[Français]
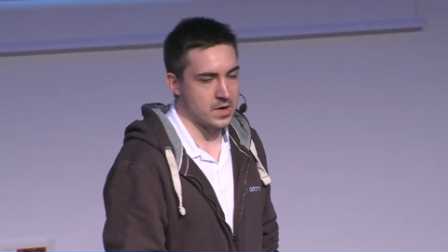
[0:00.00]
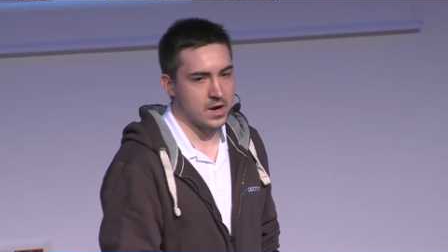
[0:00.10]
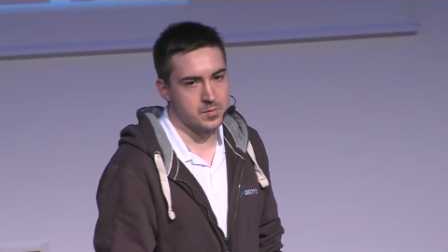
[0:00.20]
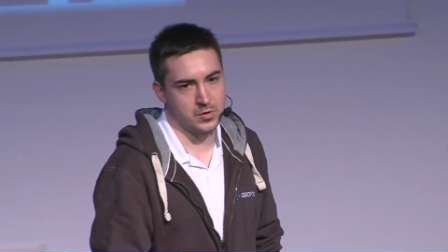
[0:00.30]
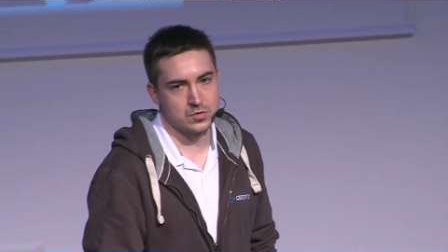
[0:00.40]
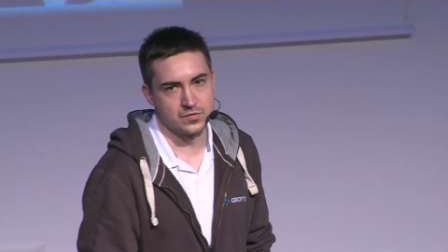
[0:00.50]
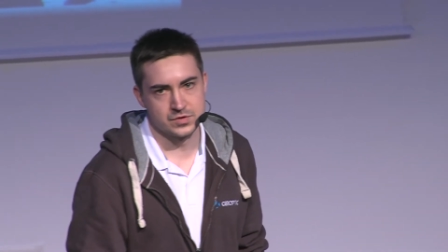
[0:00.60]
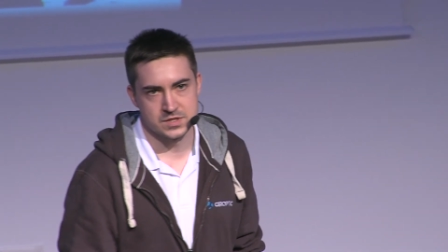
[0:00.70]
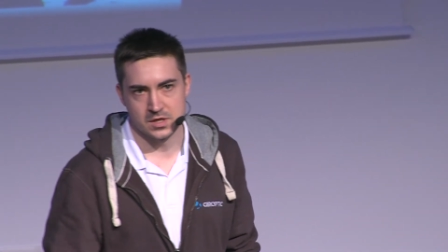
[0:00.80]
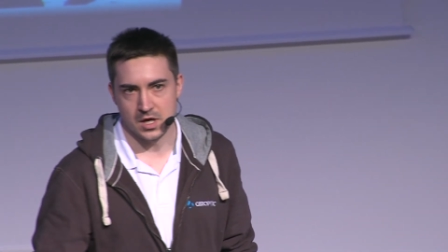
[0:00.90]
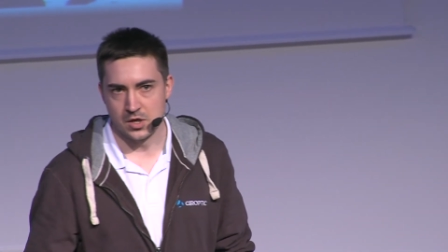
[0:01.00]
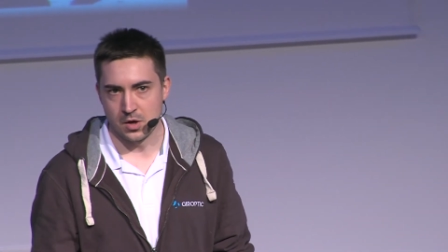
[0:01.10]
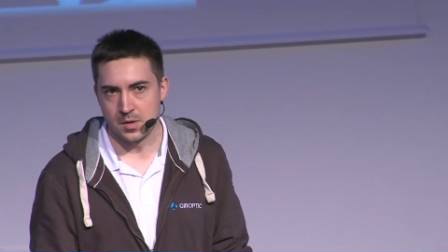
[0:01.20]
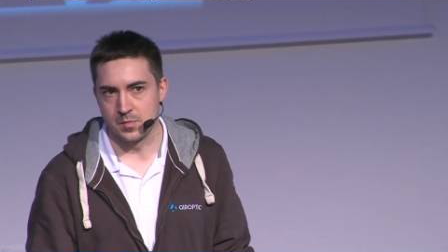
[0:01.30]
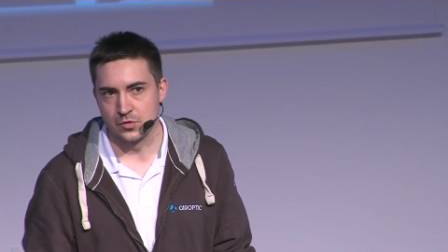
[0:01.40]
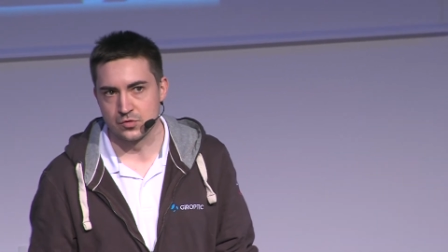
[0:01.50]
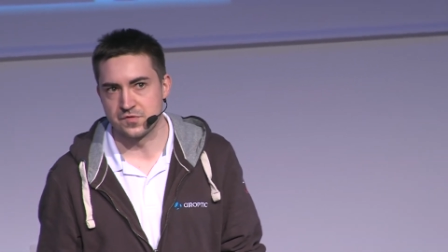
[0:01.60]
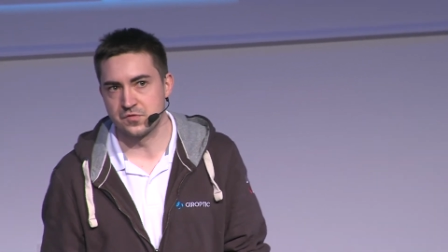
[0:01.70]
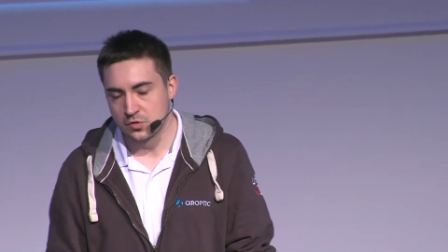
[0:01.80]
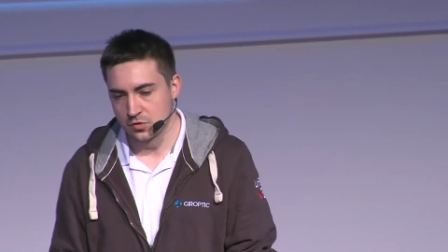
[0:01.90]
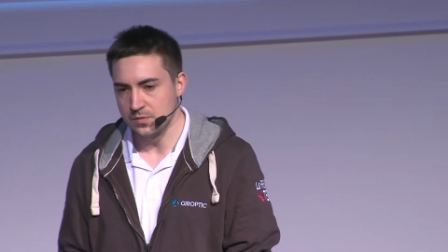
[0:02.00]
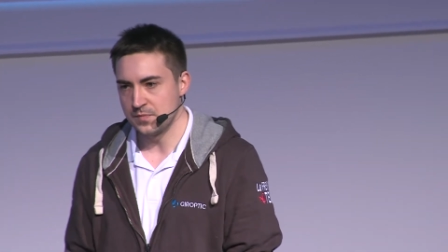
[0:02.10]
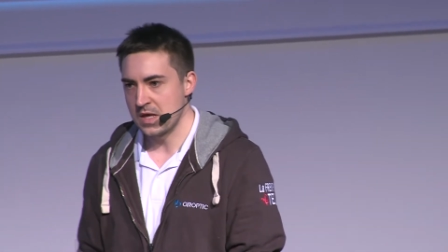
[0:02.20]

À l'époque, on faisait énormément de photos.